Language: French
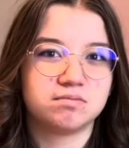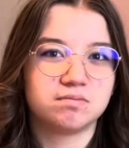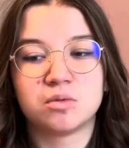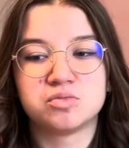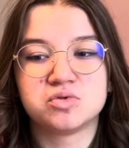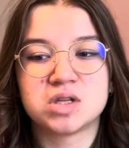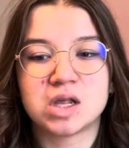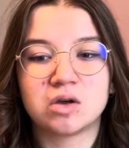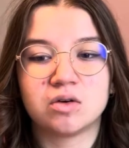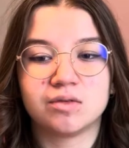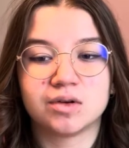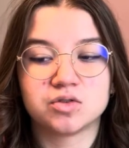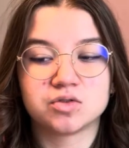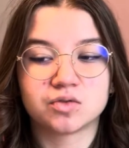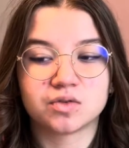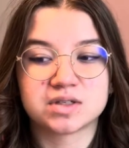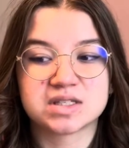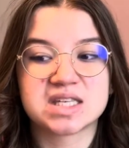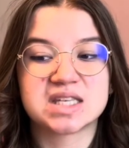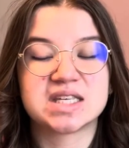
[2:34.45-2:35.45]
En plus la couverture
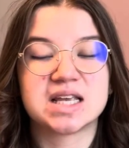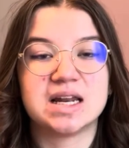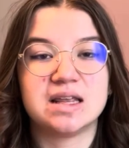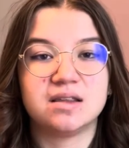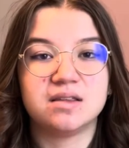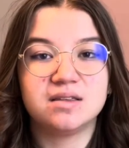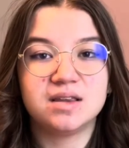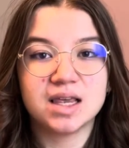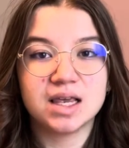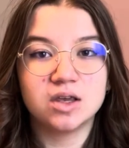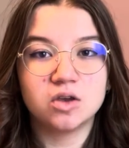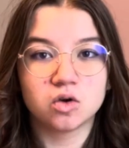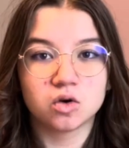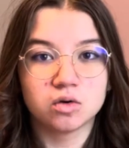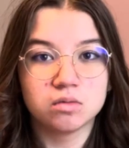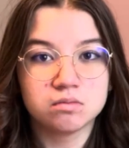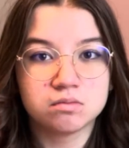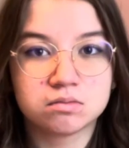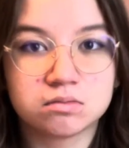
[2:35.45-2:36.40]
française elle est dégueu.